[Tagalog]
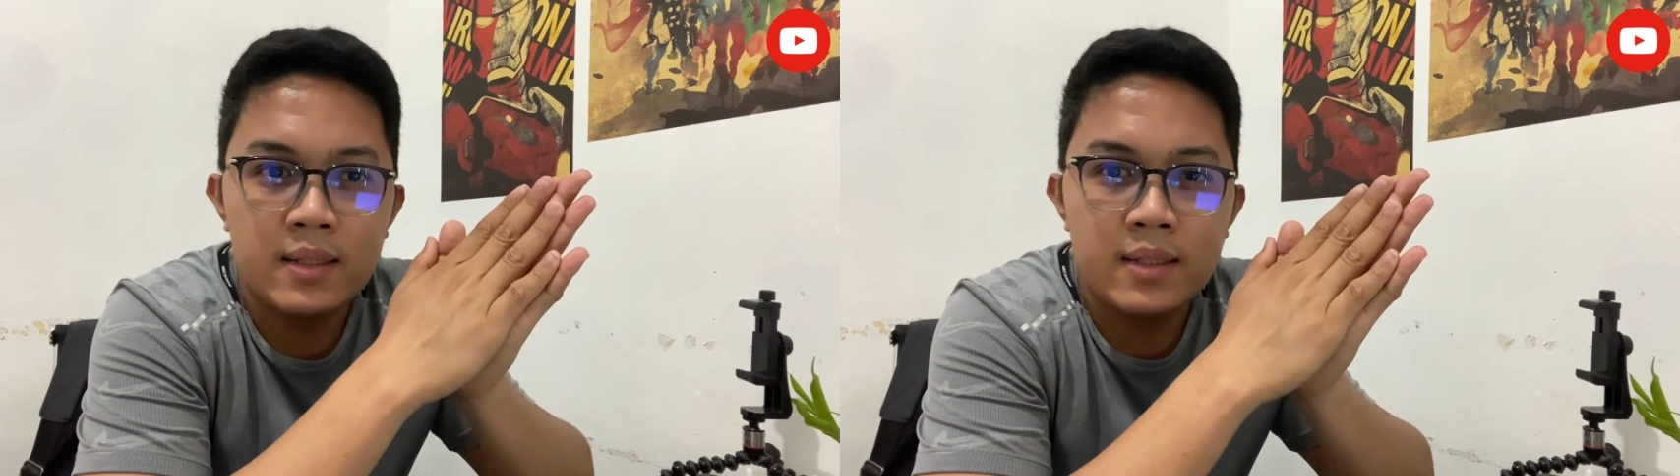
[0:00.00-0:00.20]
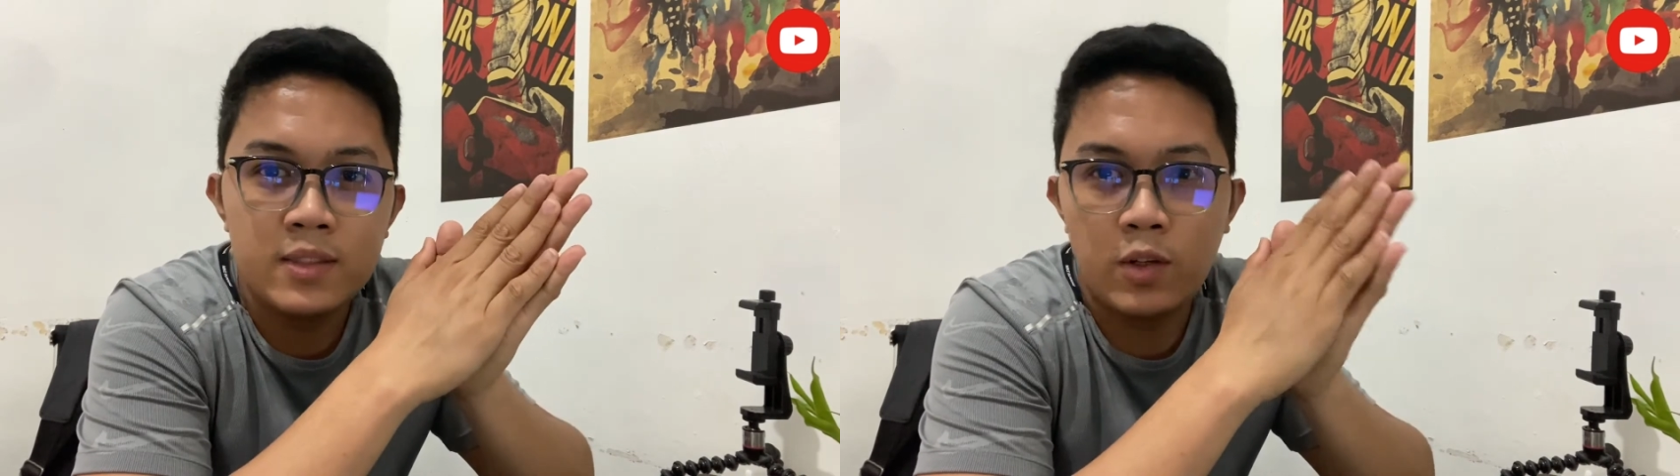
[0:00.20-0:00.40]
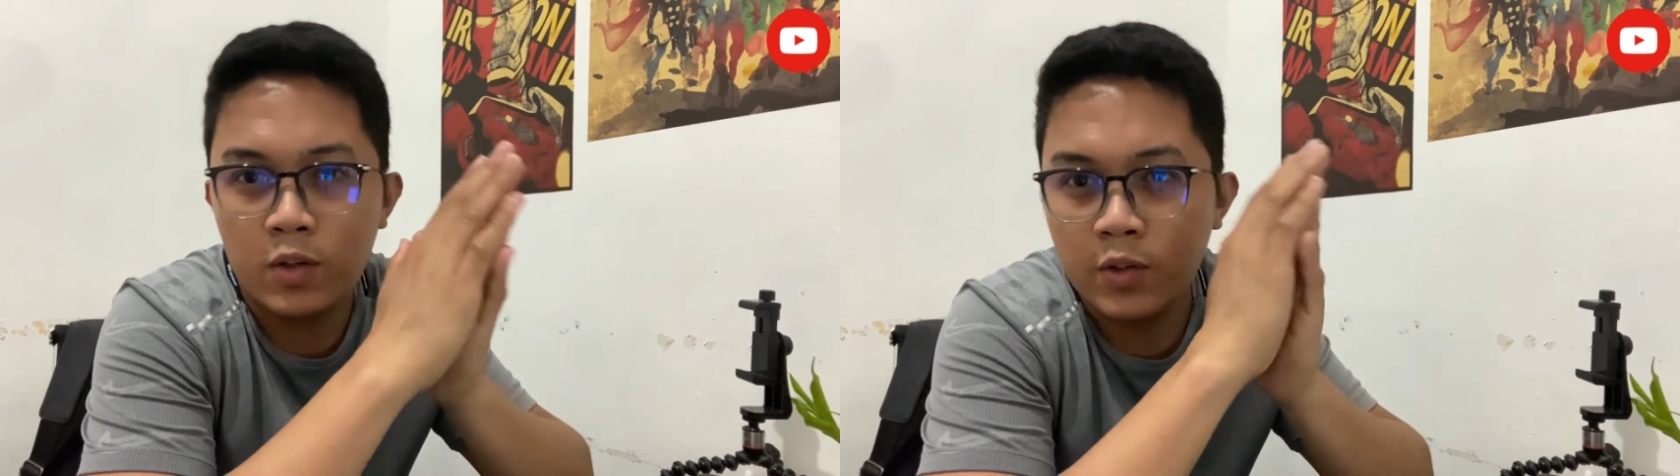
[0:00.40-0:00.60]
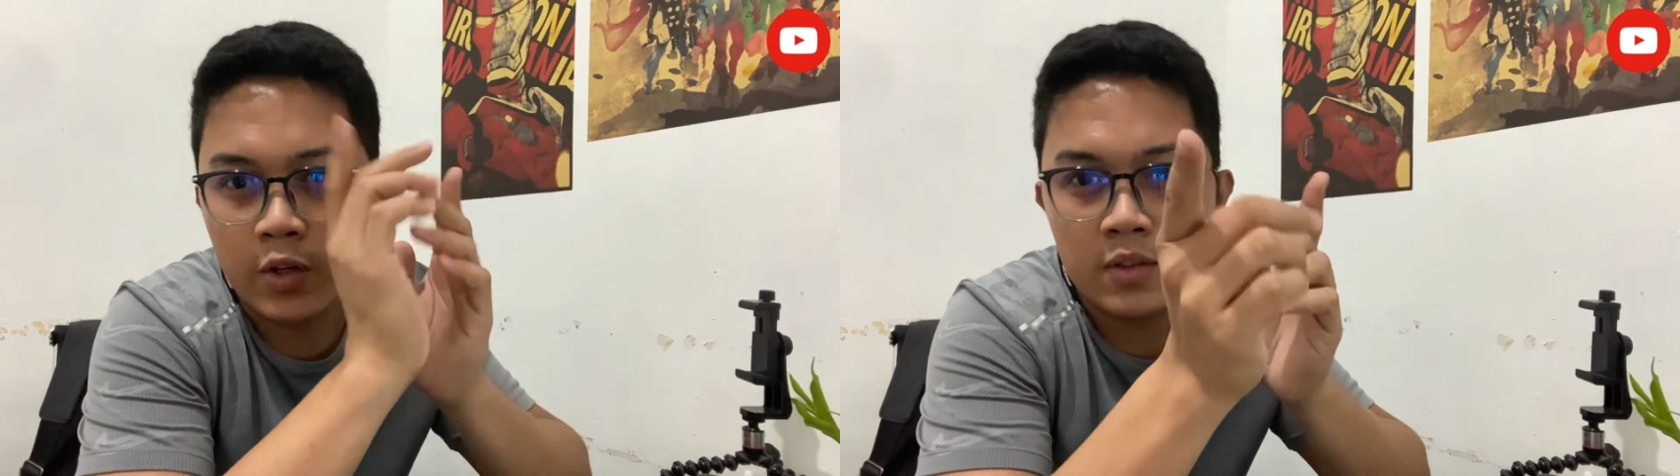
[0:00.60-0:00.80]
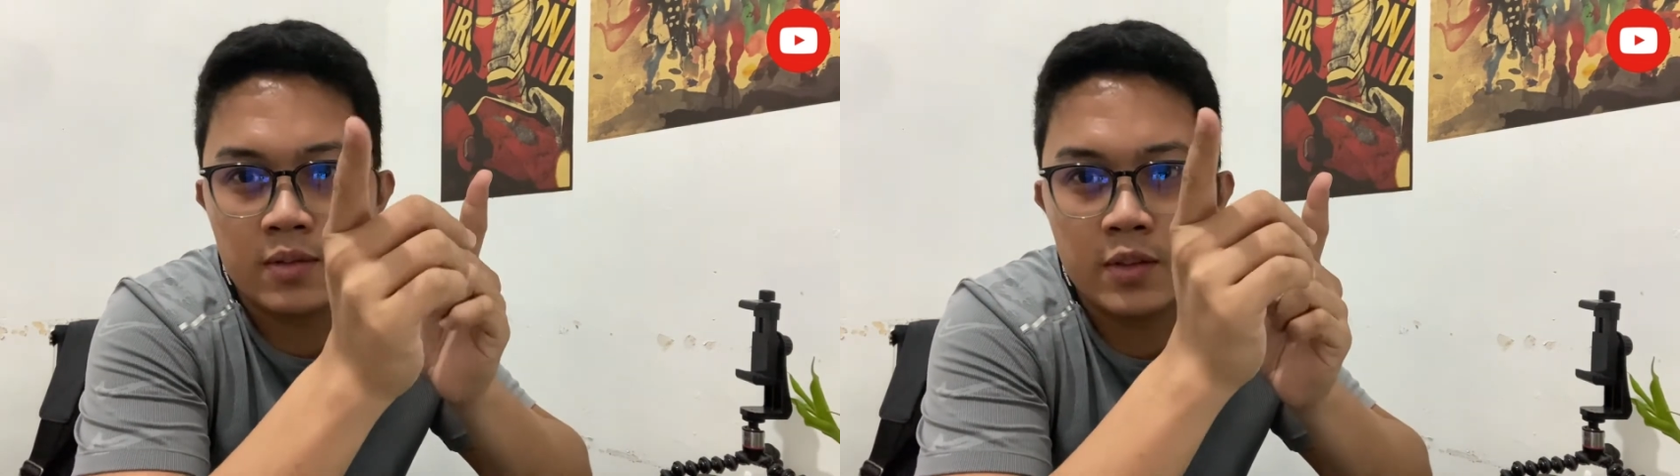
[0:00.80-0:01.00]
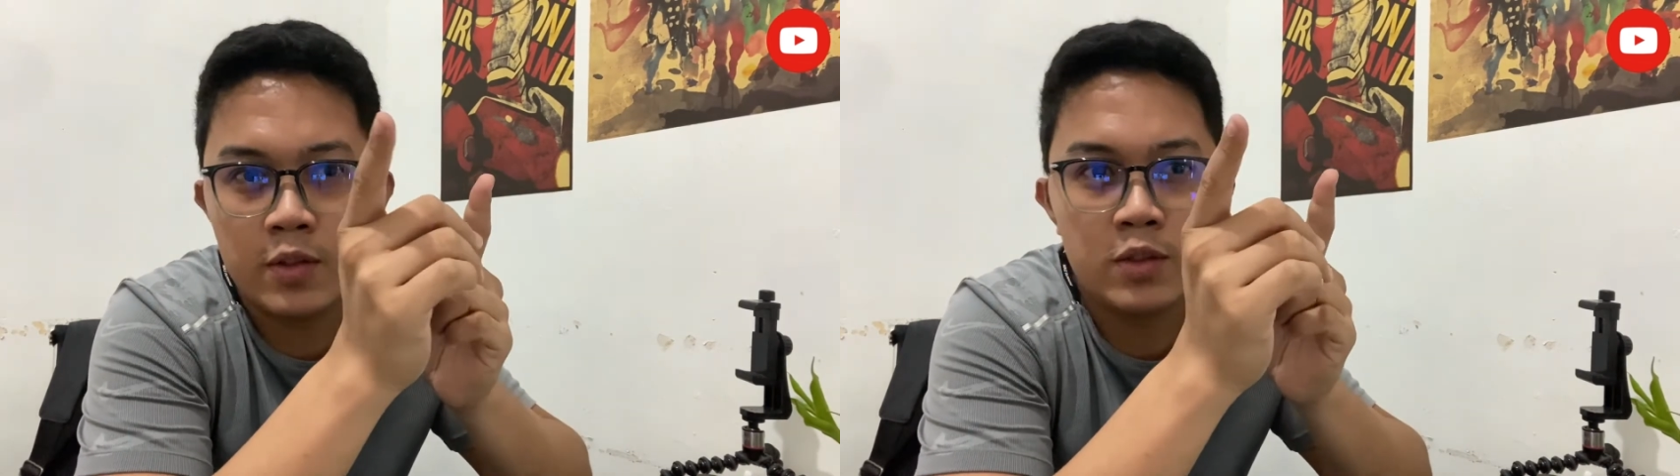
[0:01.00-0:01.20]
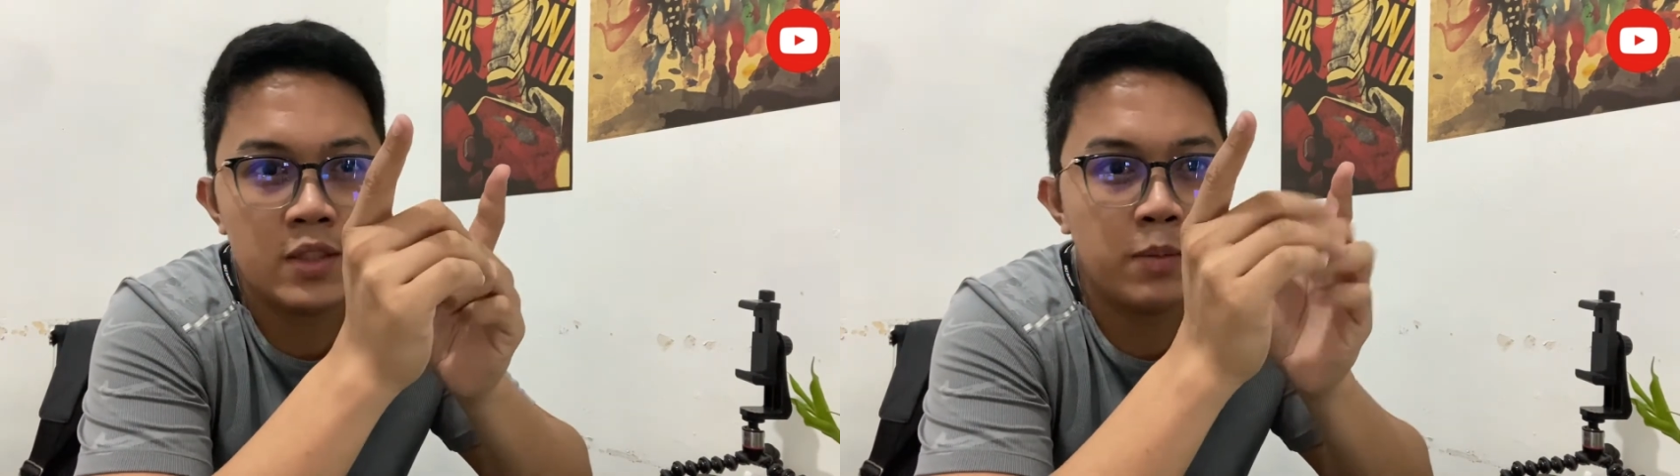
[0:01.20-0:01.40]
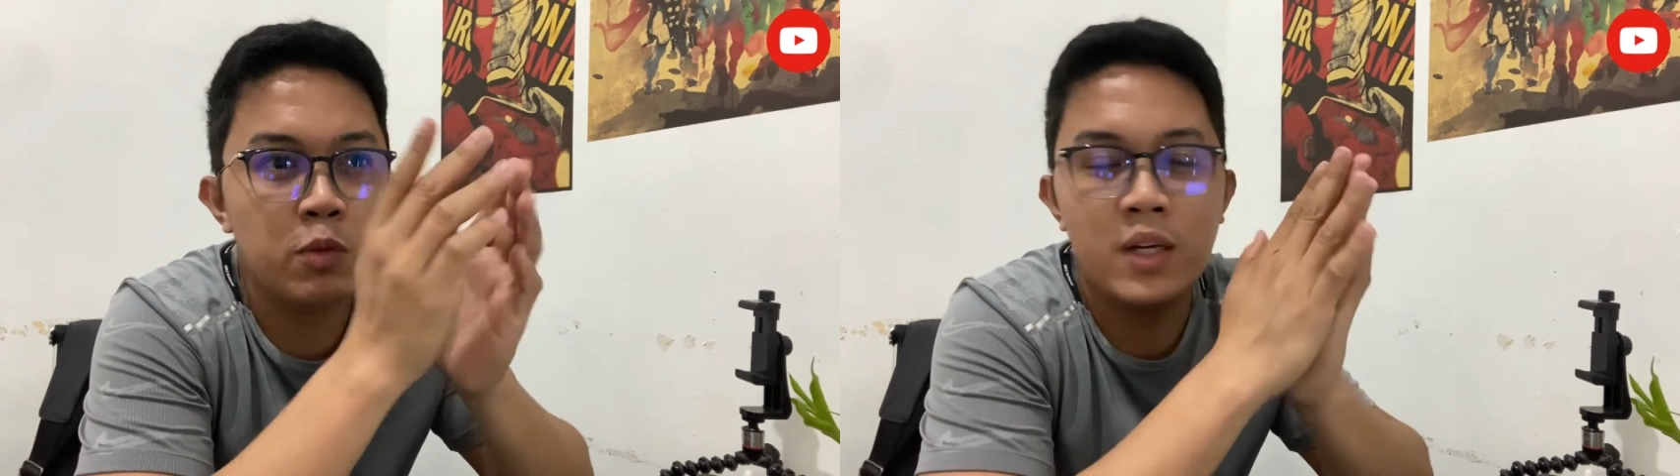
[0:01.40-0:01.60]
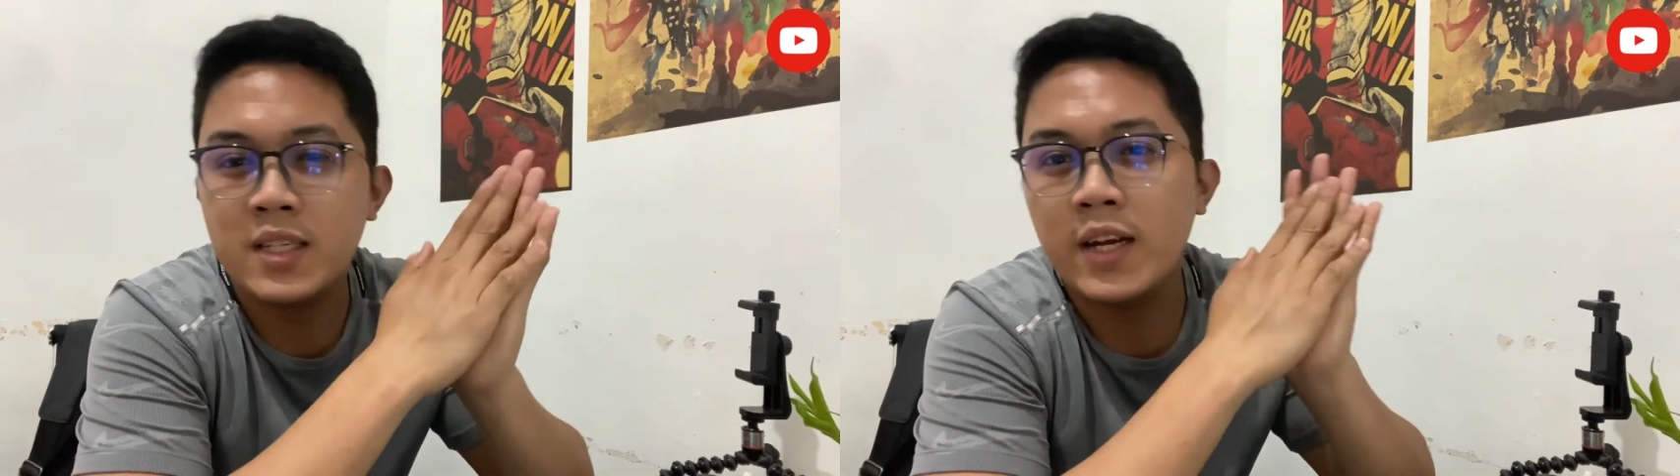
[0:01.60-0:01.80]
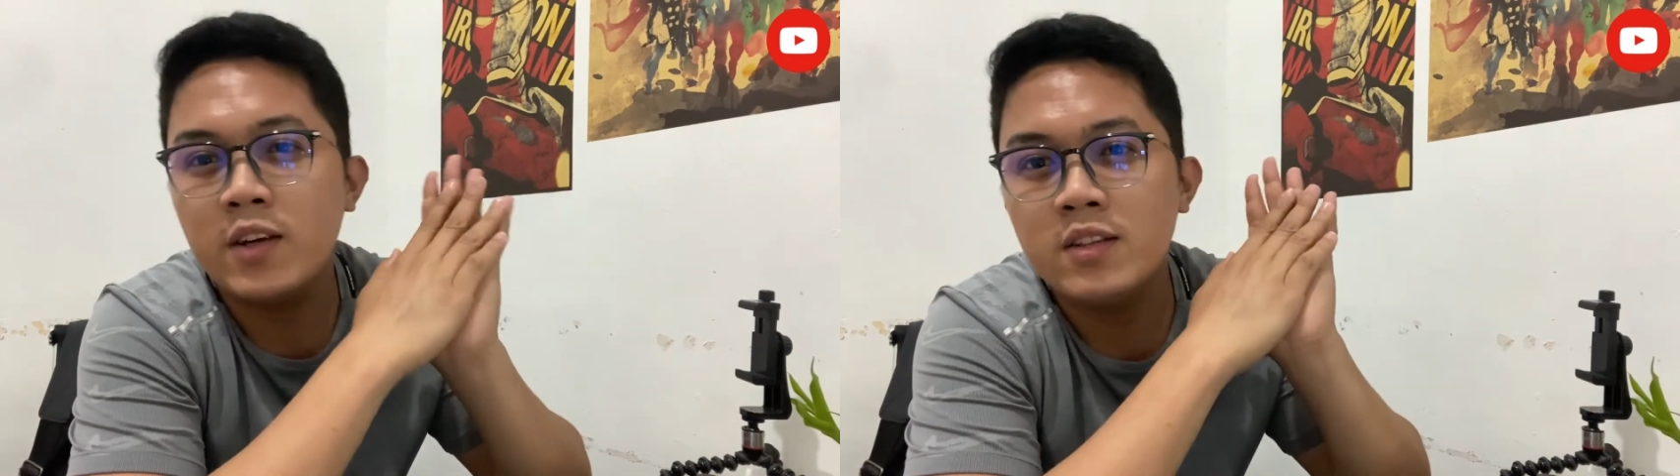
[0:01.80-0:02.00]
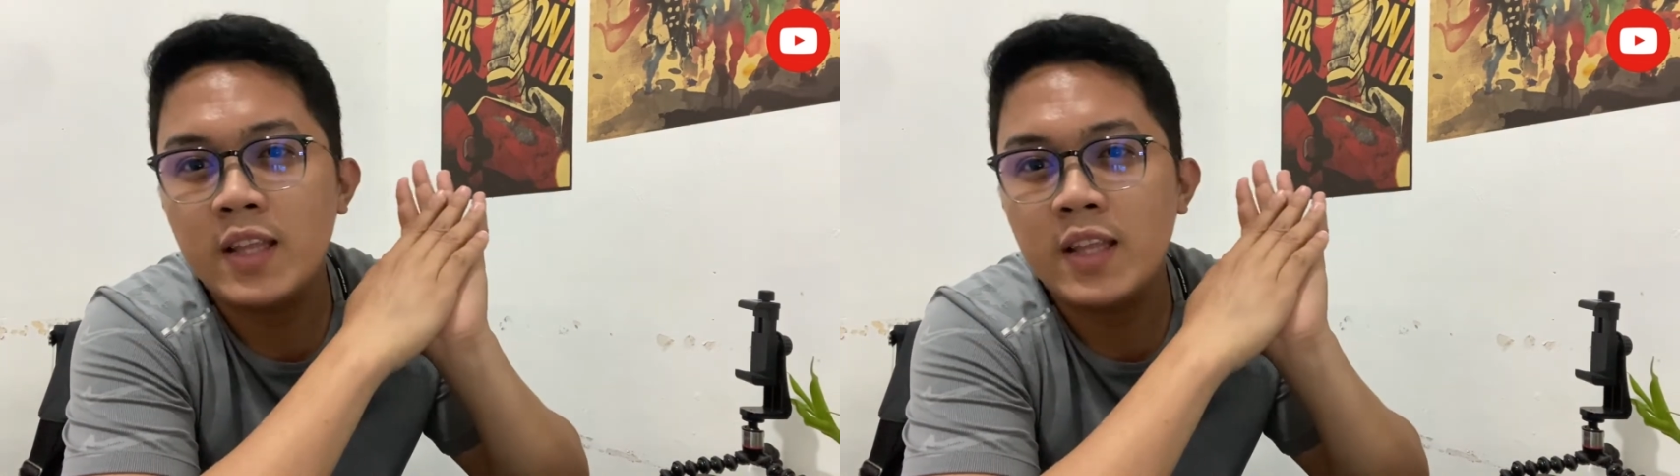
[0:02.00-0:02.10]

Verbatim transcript: So, yun. Yun sa muna sa ngayon.